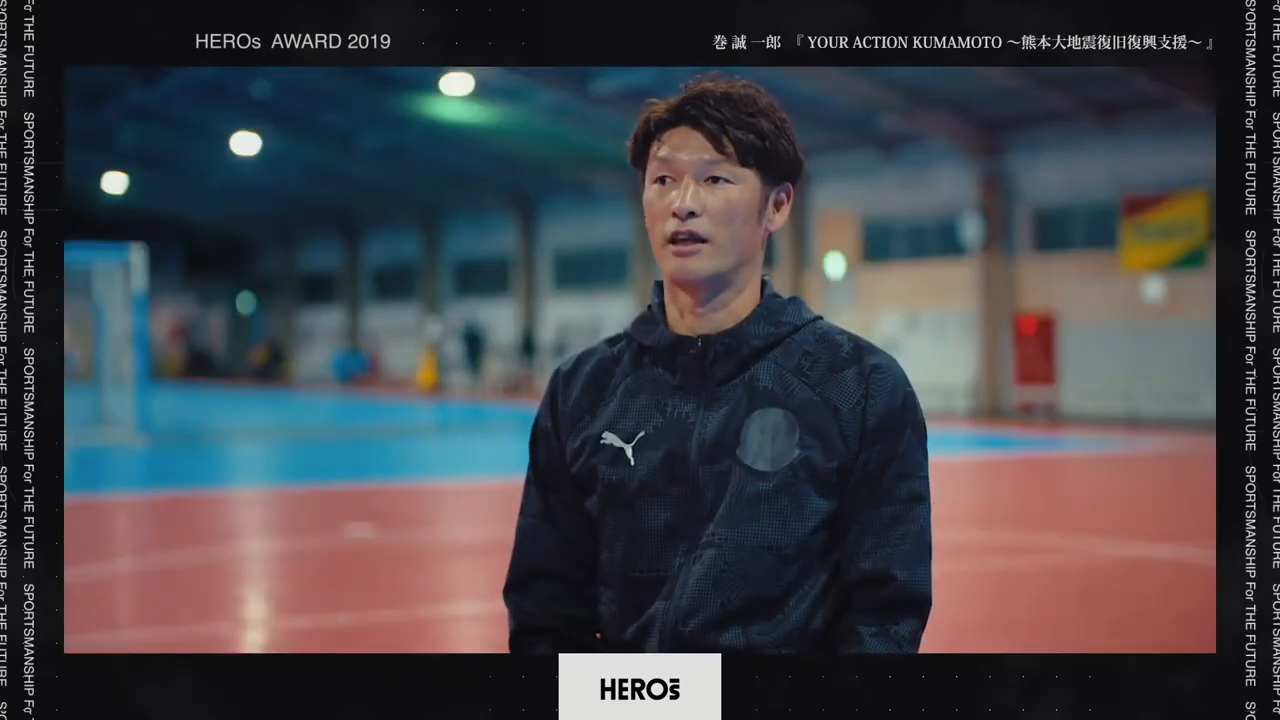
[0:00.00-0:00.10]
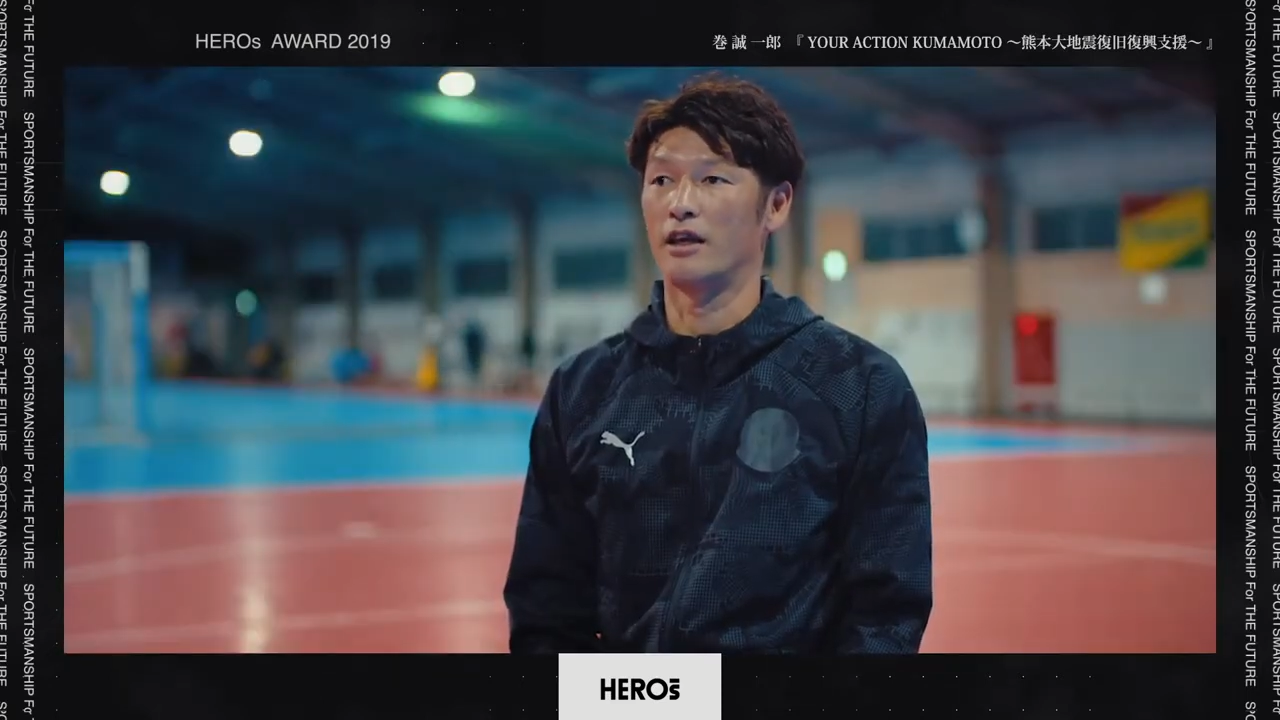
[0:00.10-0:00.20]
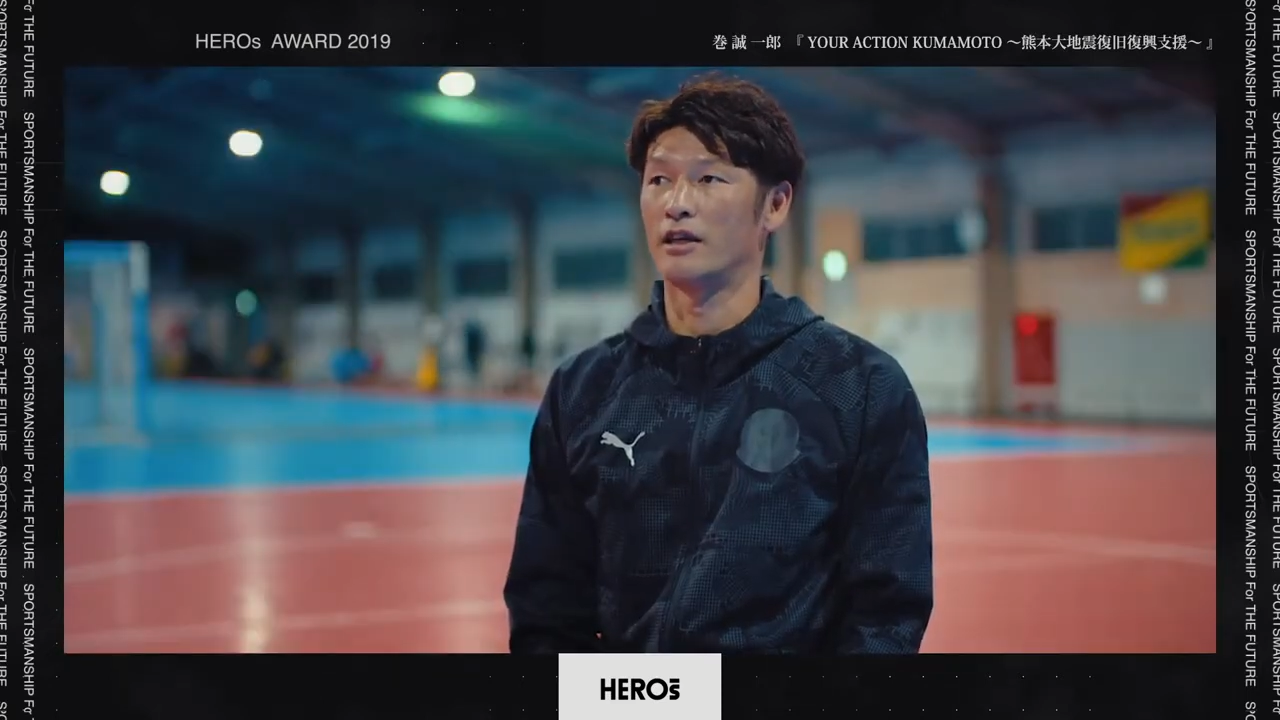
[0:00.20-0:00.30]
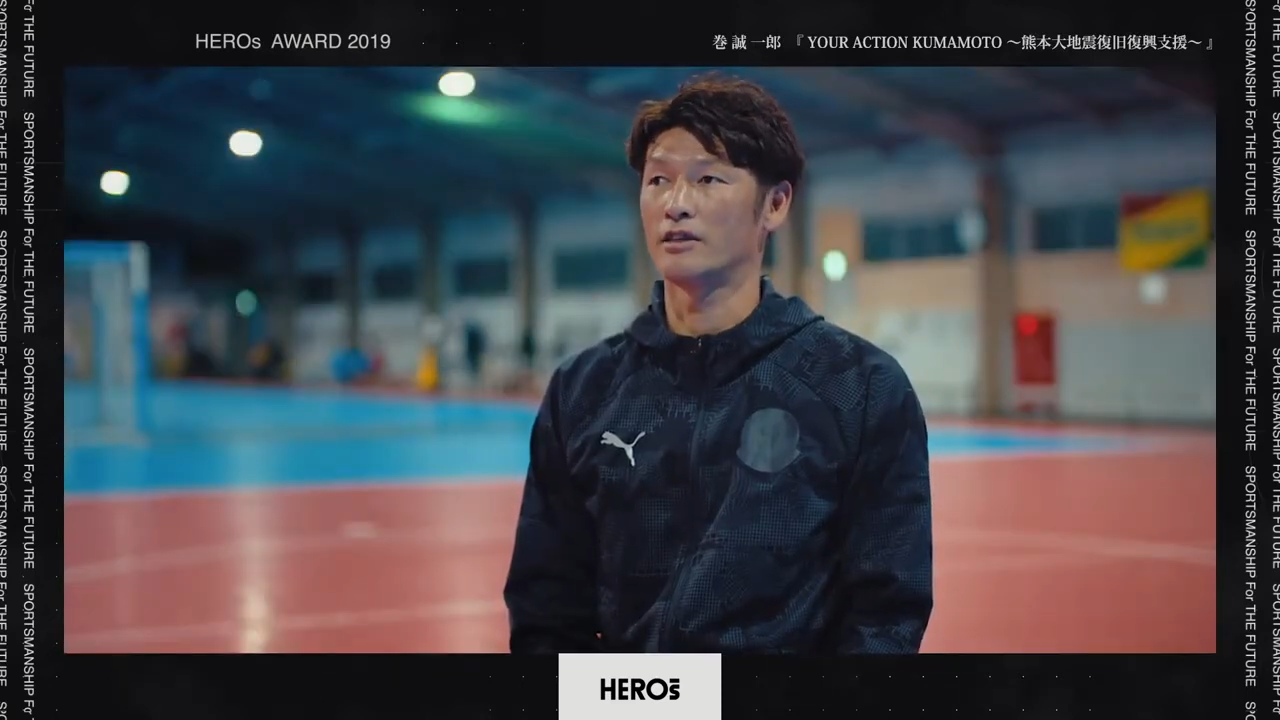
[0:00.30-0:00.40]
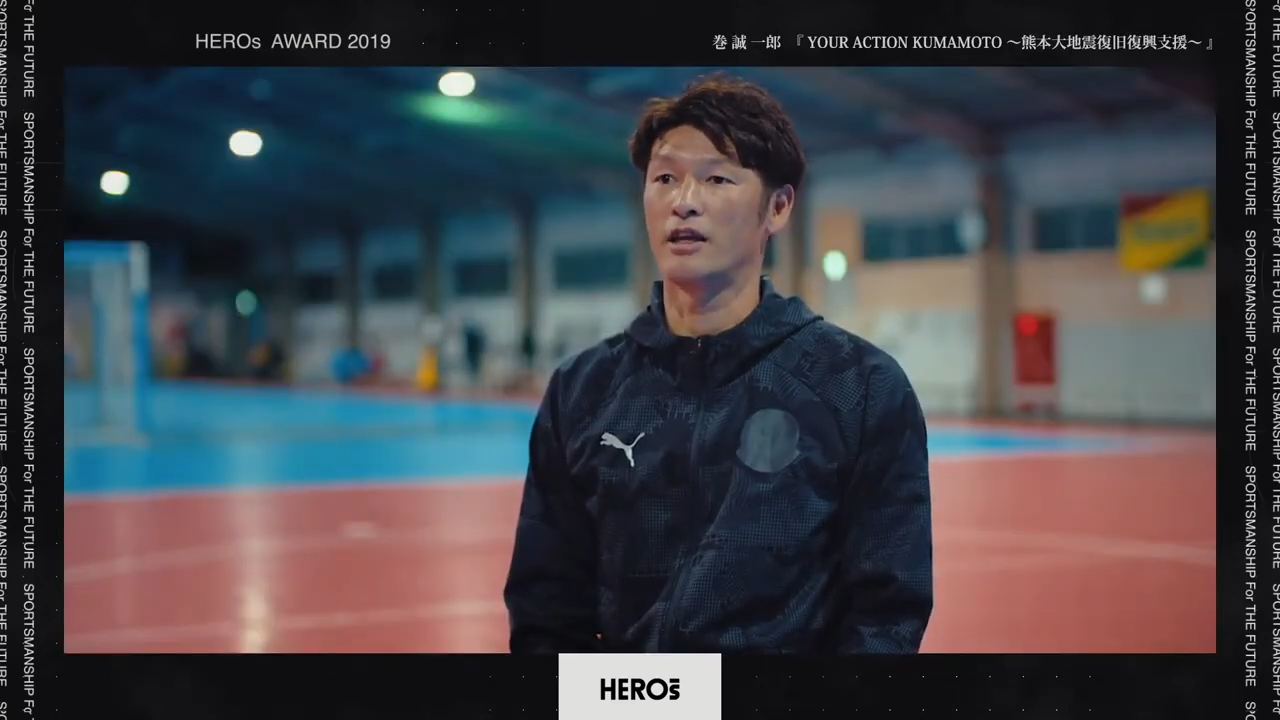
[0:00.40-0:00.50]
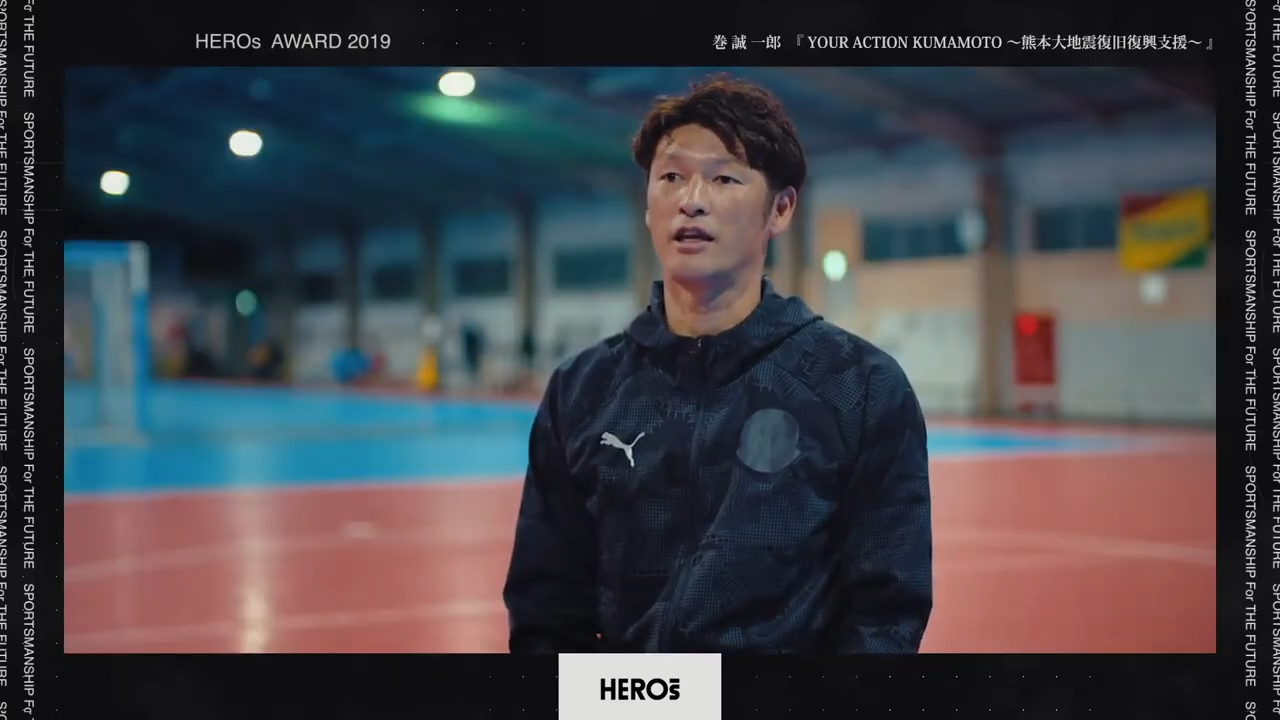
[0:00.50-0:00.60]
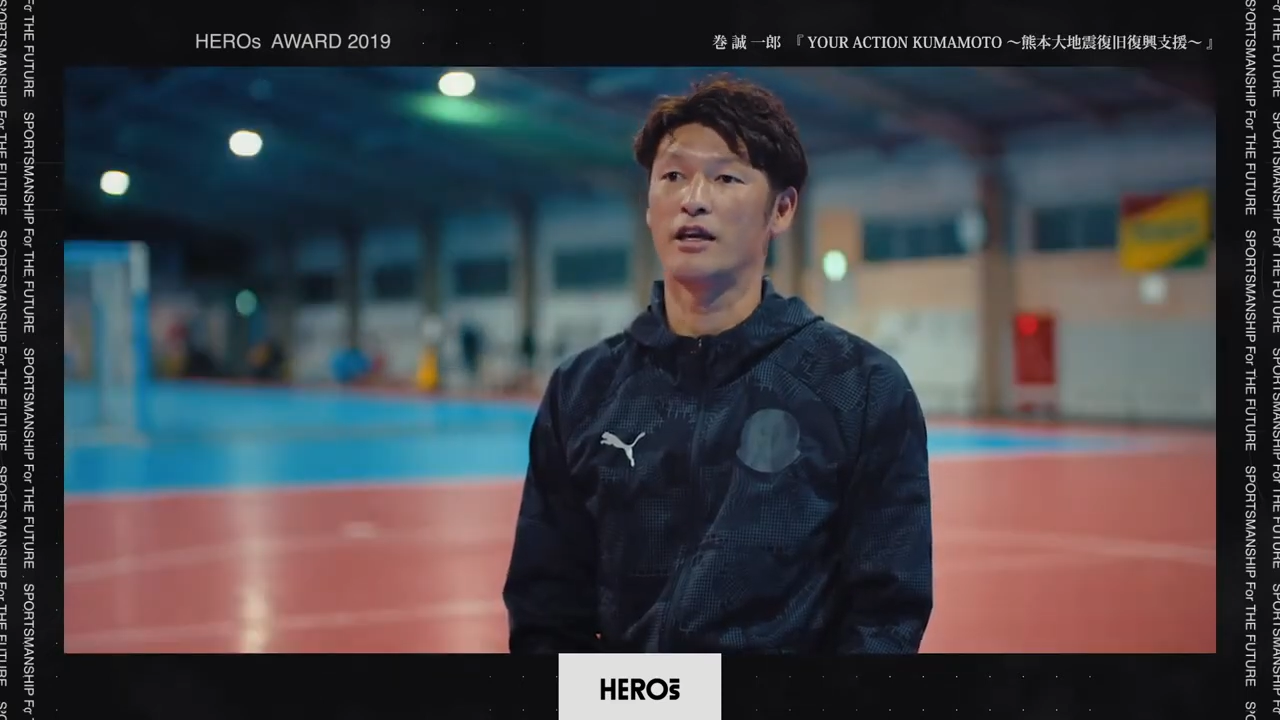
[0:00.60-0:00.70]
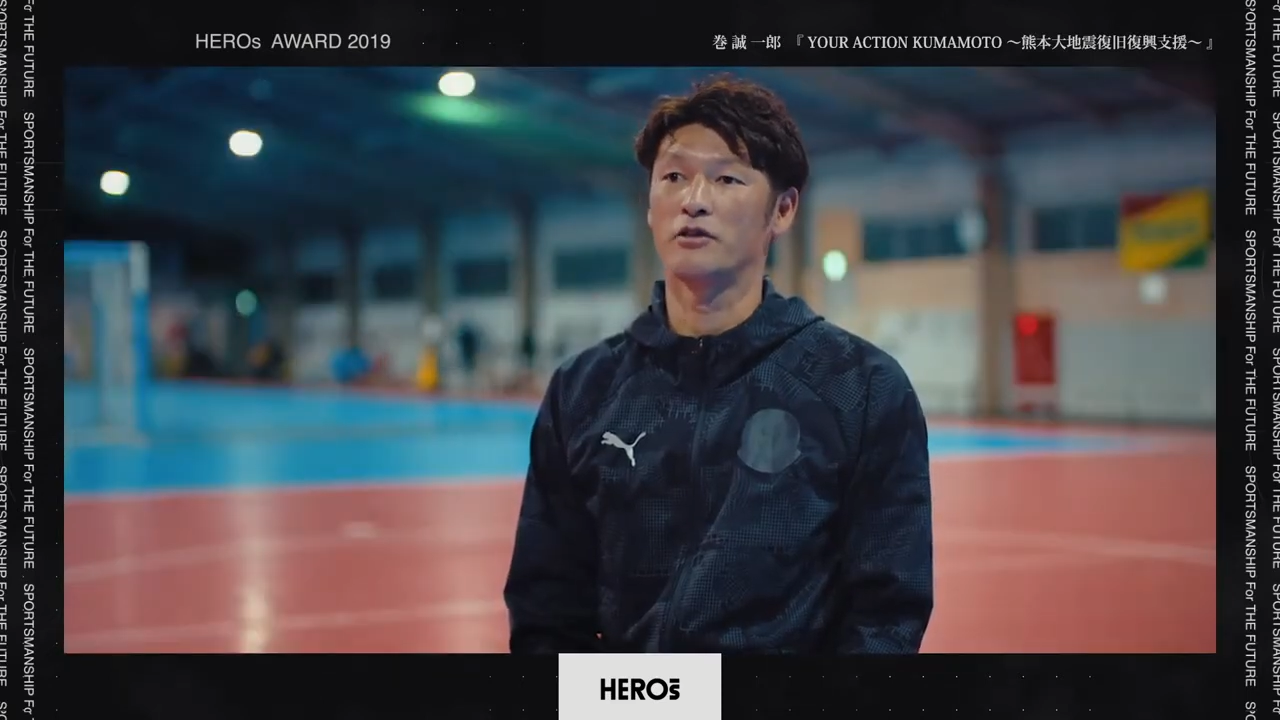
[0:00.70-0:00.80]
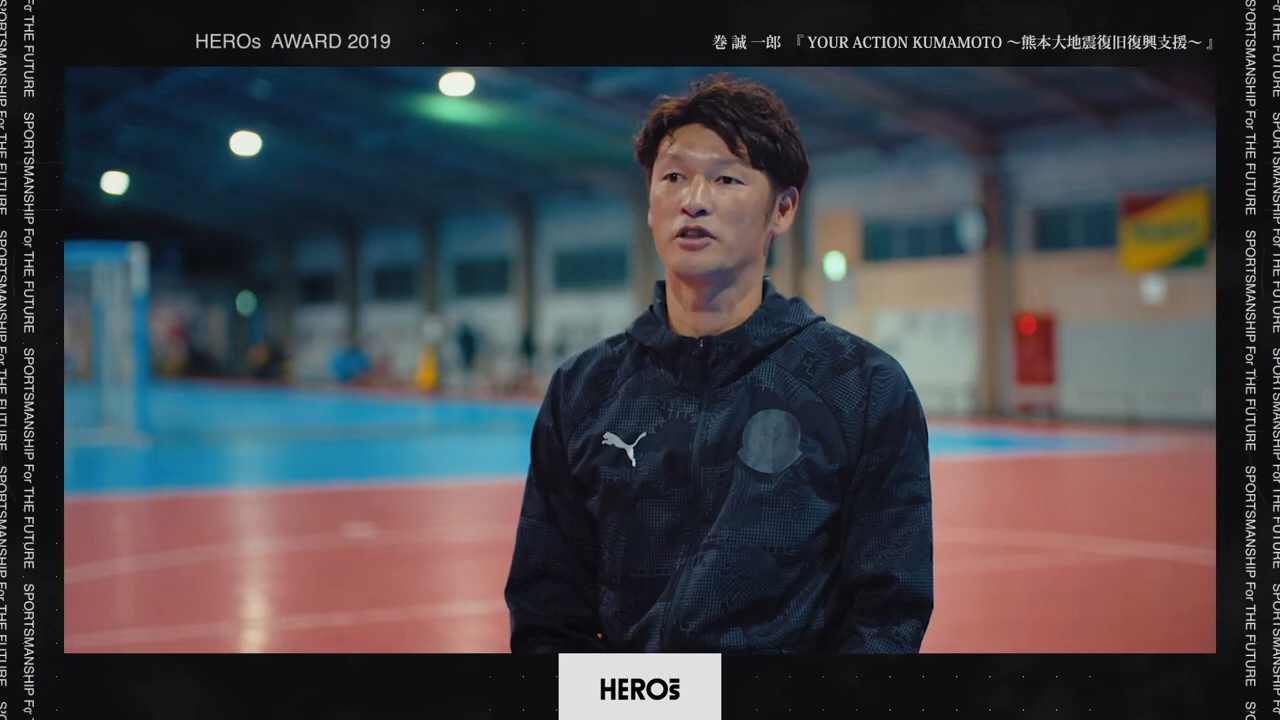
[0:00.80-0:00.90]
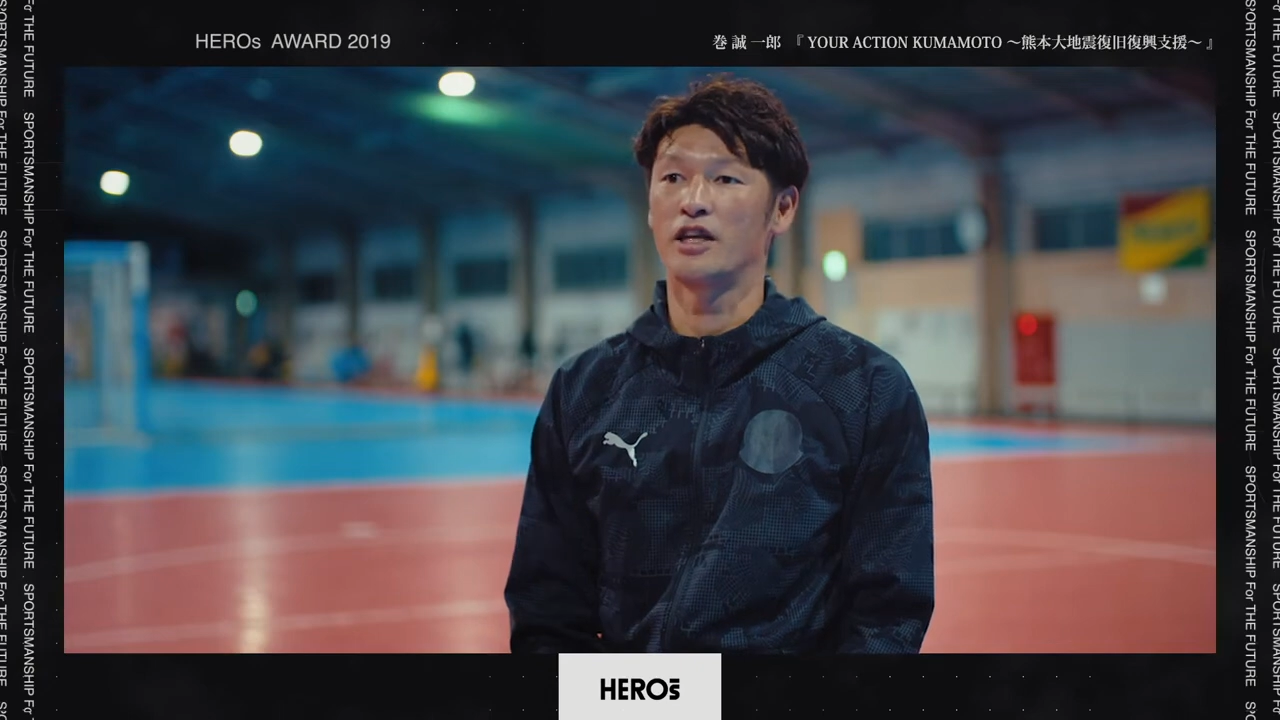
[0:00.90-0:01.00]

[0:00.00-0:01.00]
えー、災害の